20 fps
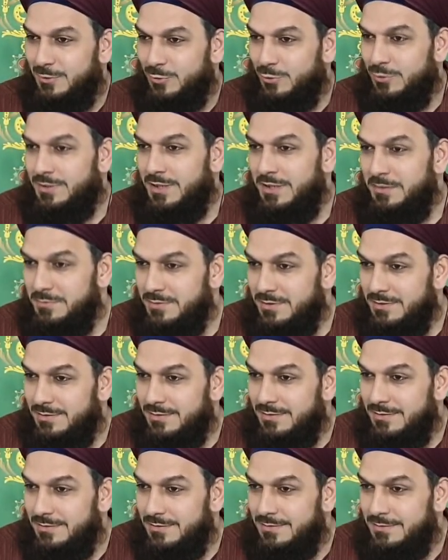Öyle değil mi?
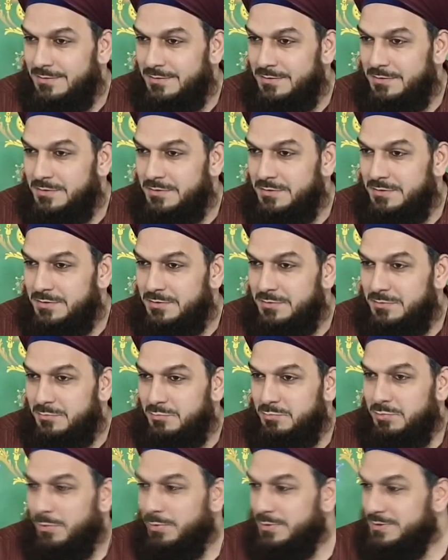
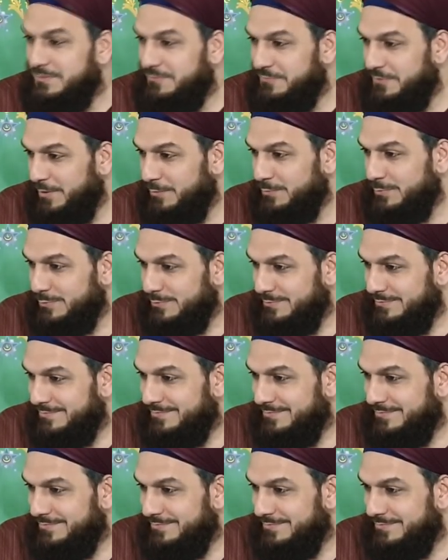Babası Firavun.